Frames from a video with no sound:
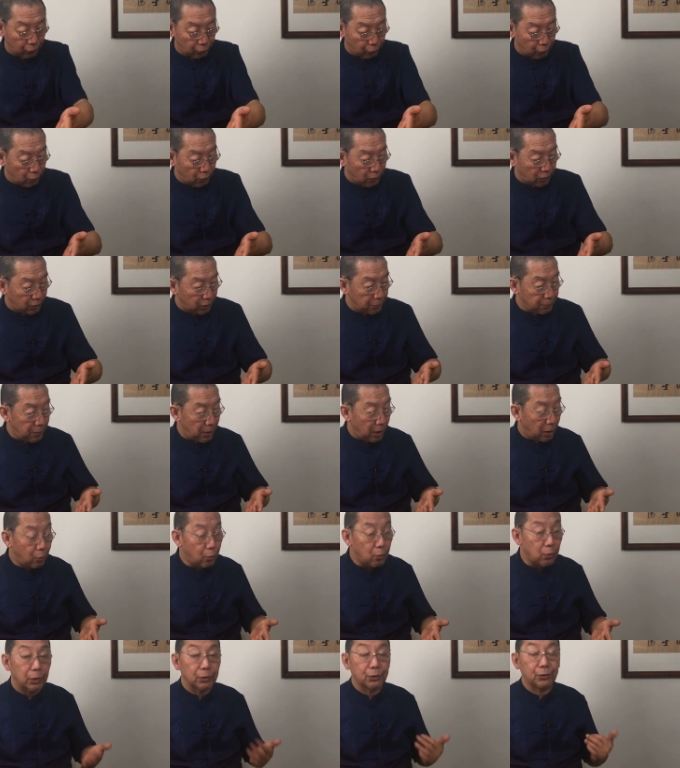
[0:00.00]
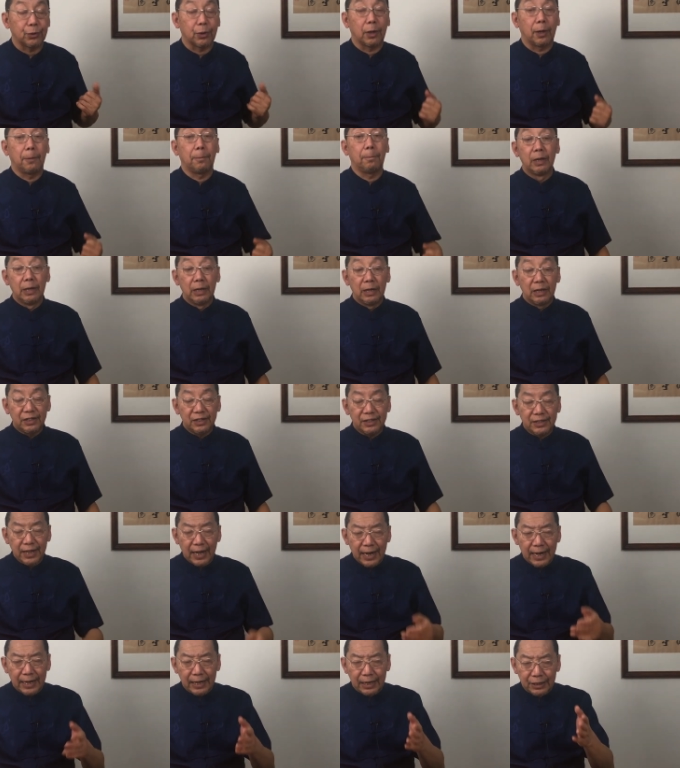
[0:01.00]
从我身边过去了。
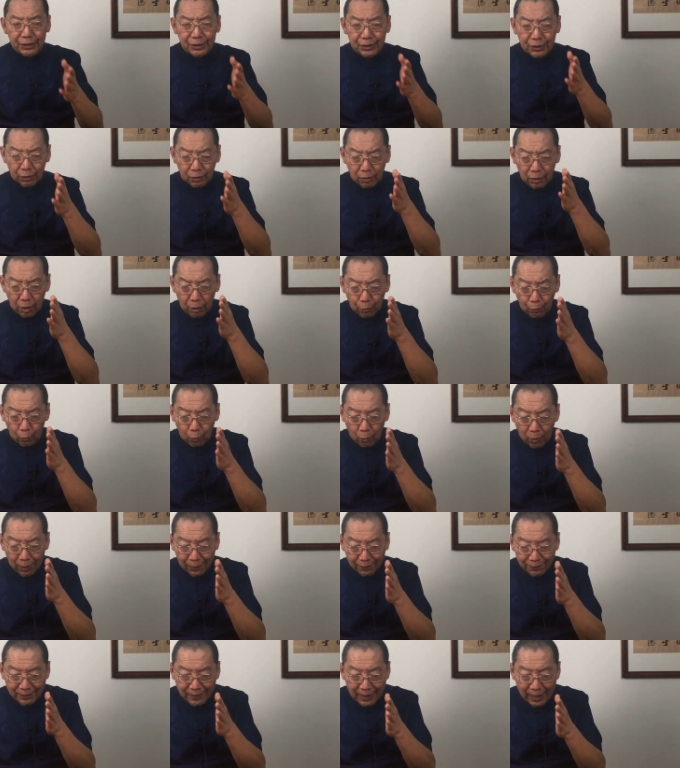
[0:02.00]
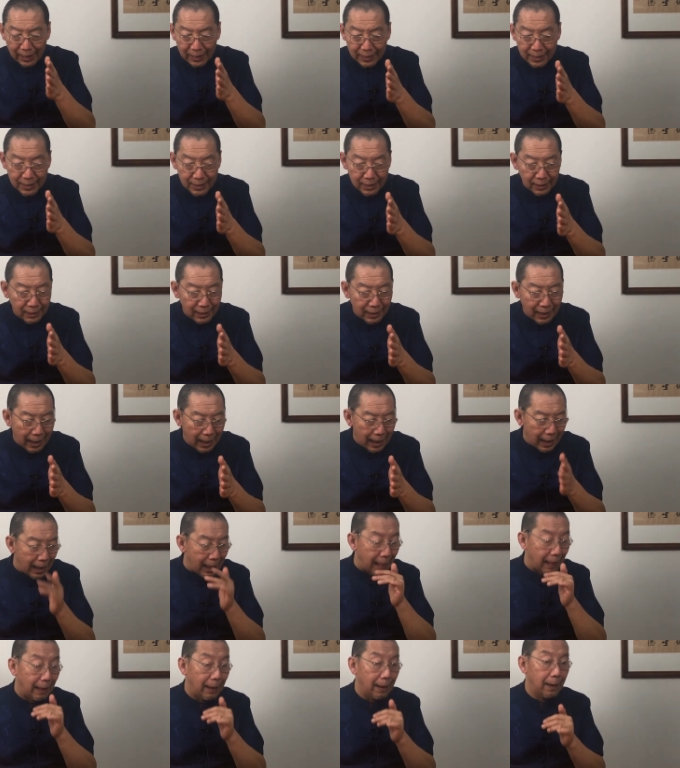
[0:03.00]
这个时候，我再一
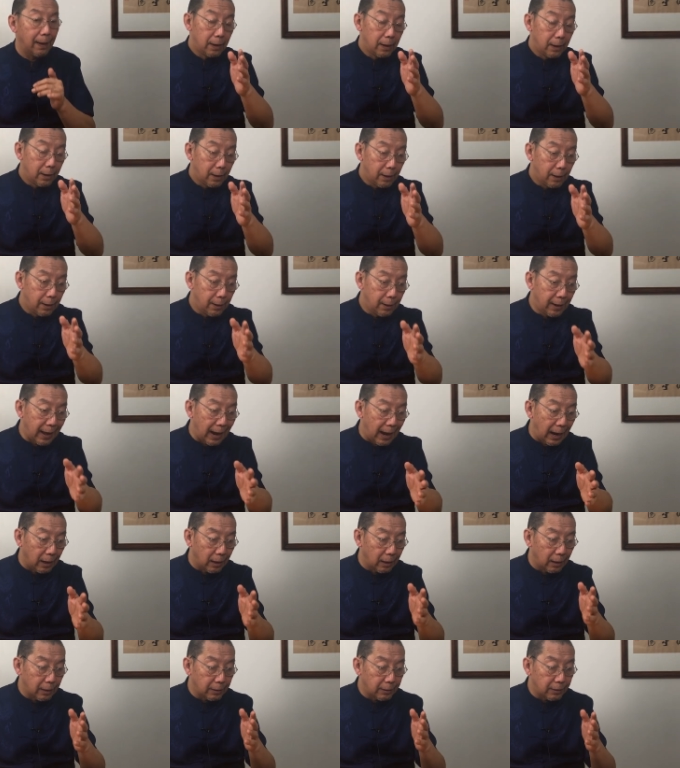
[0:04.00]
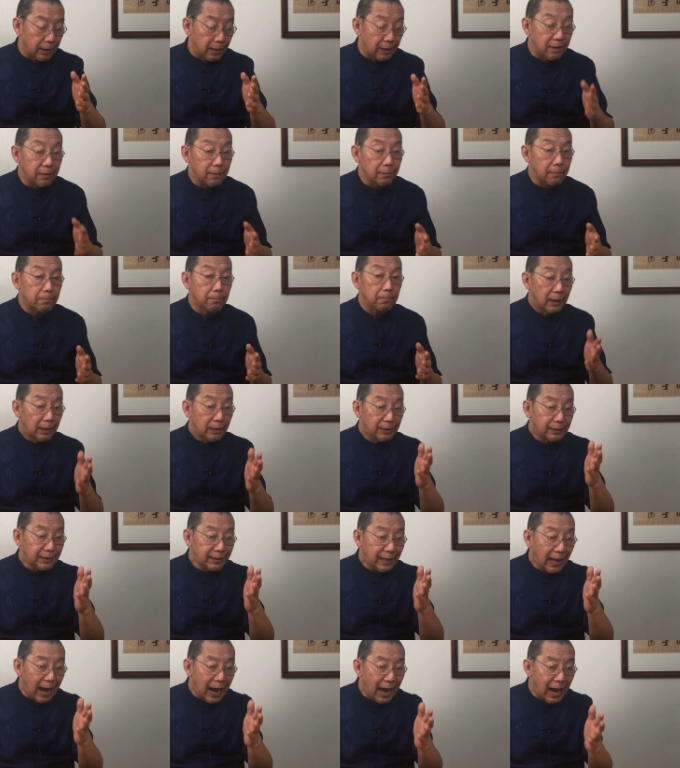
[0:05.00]
看，两个人
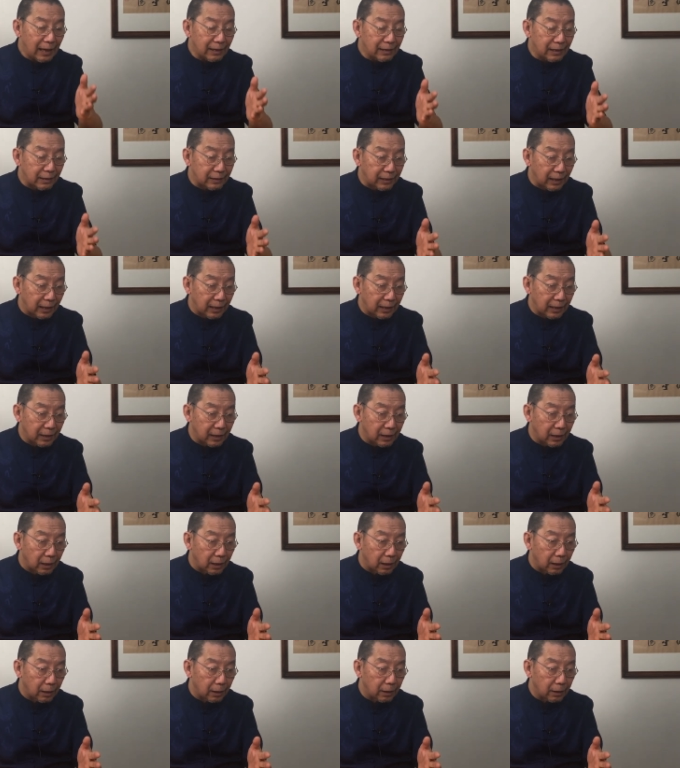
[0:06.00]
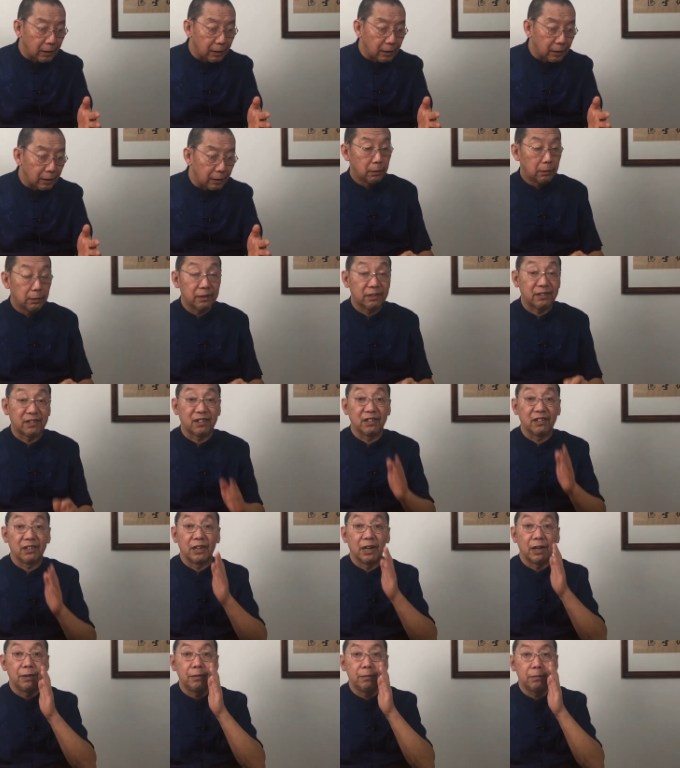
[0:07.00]
搭着这一个死
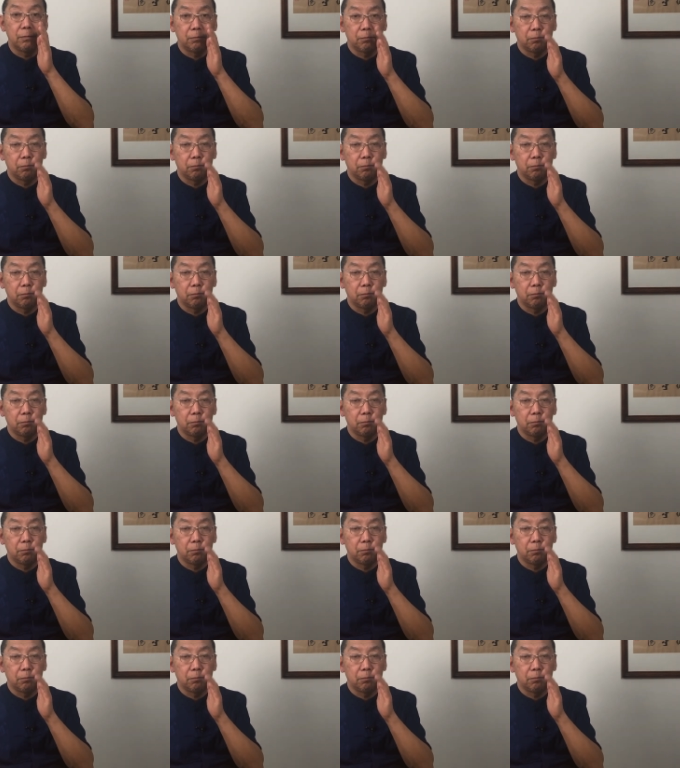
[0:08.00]
人，